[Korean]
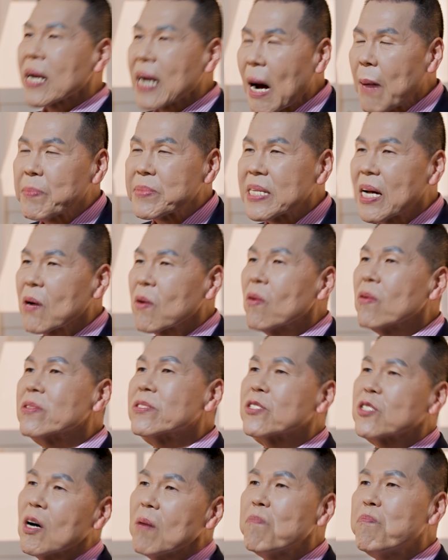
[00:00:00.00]
감싸고
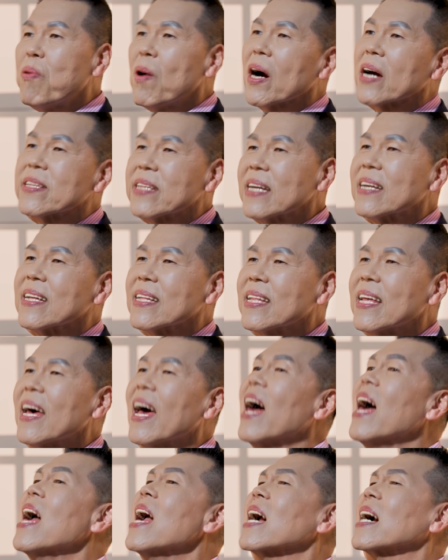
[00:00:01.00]
선포하게
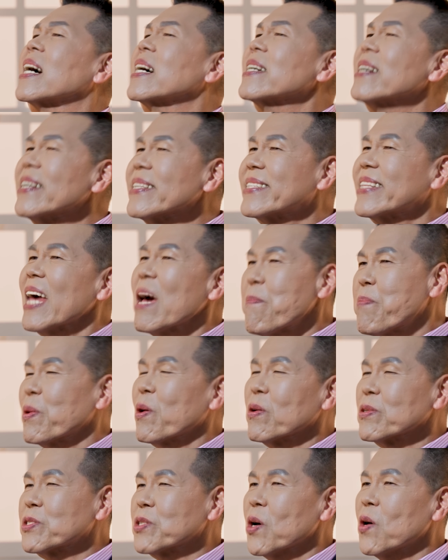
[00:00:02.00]
되는데 그럴 때
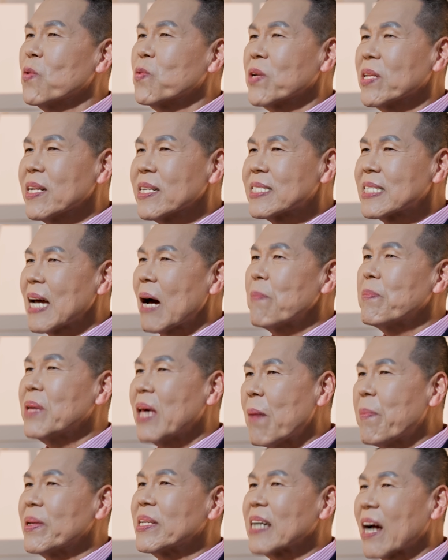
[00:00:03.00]
비로소 우리는 참
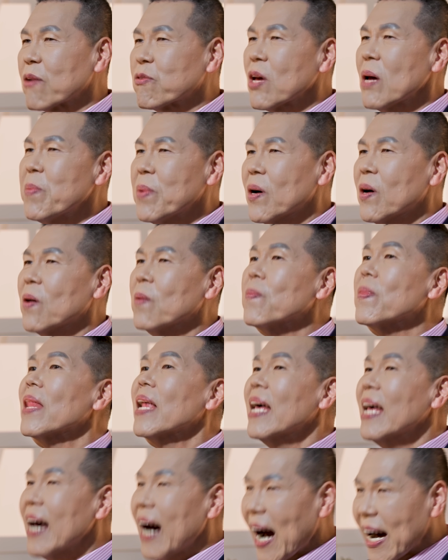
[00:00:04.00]
예배자가 되며
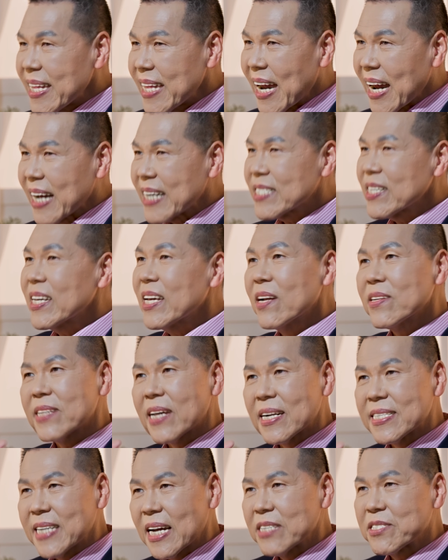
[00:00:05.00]
하나님께서 이런
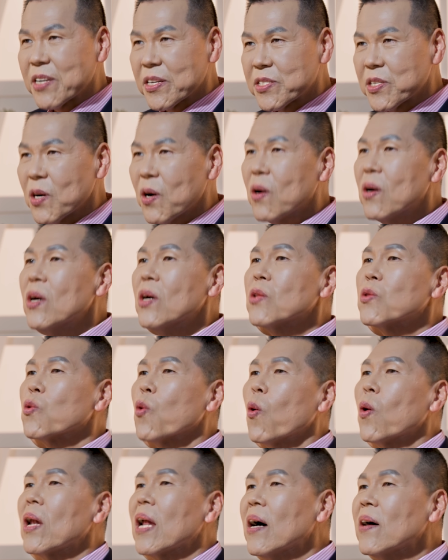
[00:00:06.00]
자를 찾으셔서
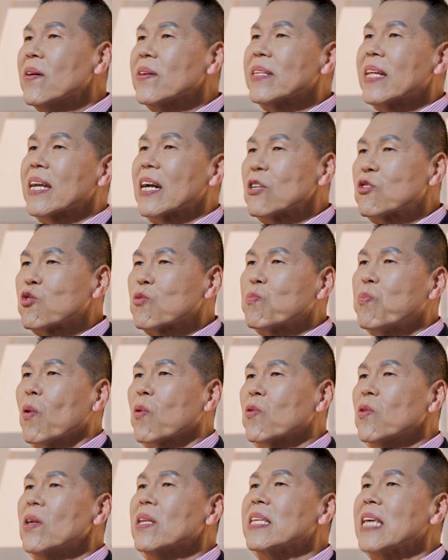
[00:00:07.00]
놀라운 은혜나
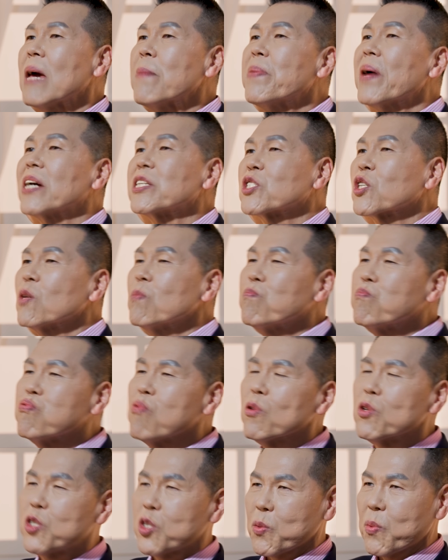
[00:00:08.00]
축복을 예배하시고
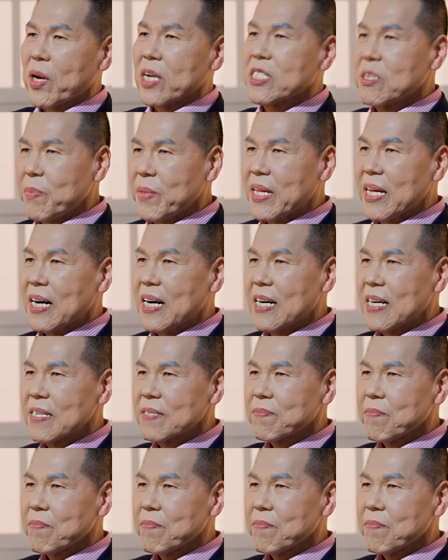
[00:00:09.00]
부어주시고 바라십니다.